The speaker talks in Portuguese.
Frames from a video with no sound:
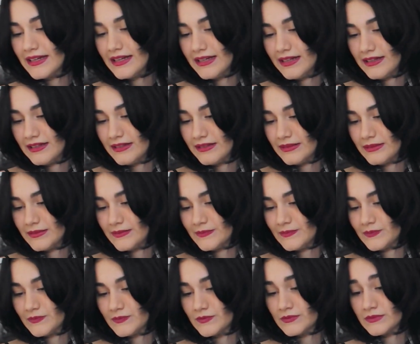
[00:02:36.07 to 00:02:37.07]

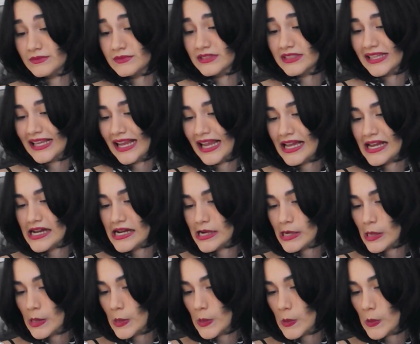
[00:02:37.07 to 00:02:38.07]
Hum...
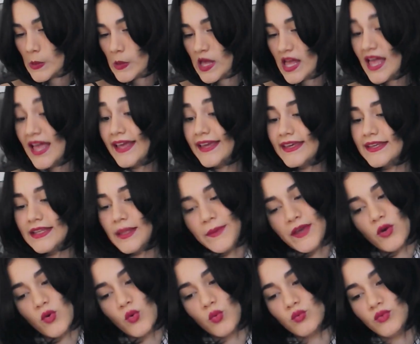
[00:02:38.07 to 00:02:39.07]
Quinta
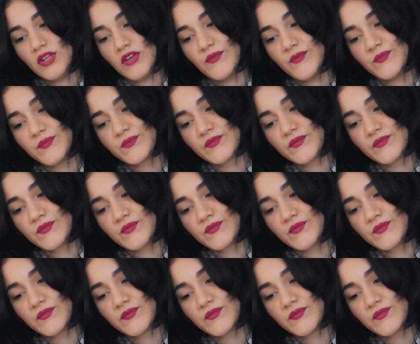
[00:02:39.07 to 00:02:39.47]
pergunta.